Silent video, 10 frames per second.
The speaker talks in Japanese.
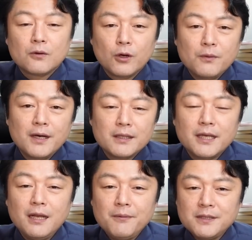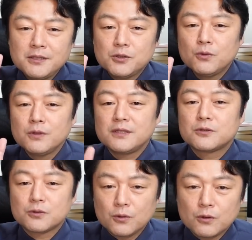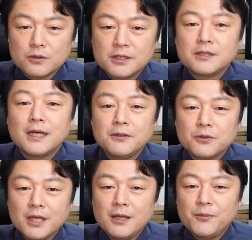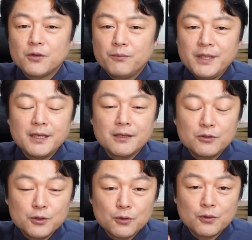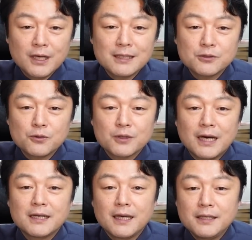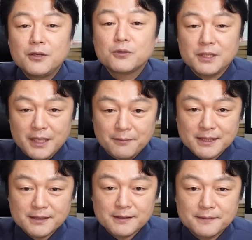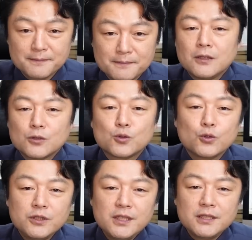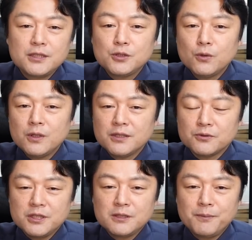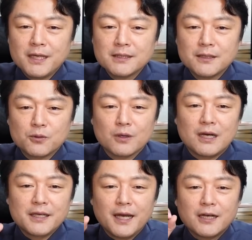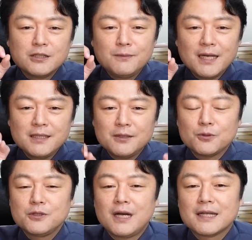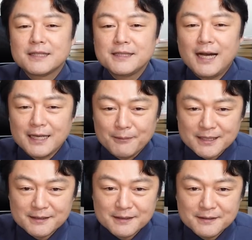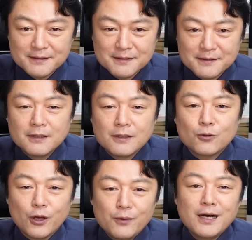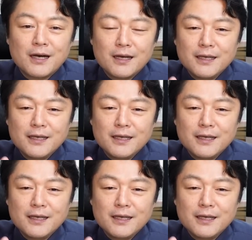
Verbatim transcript: これはテレビ視聴率と実際のテレビを見ている人の数との関係によく似ています。俗に視聴率1%が100万人という話があります。これは